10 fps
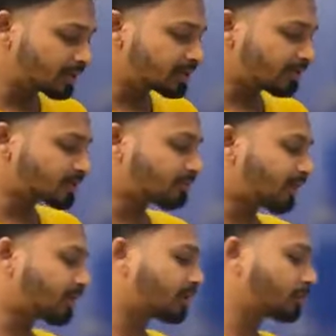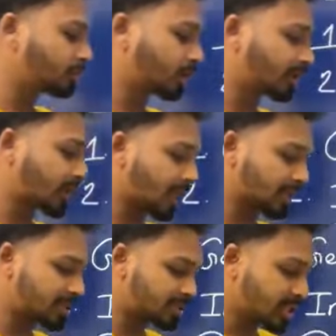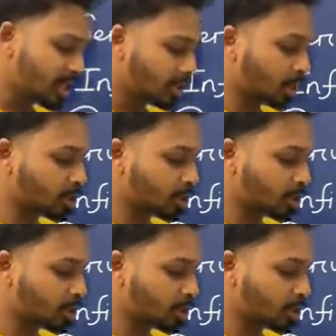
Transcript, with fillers: রাখি ইসলাম আছে মাদারীপুর থেকে থ্যাংকস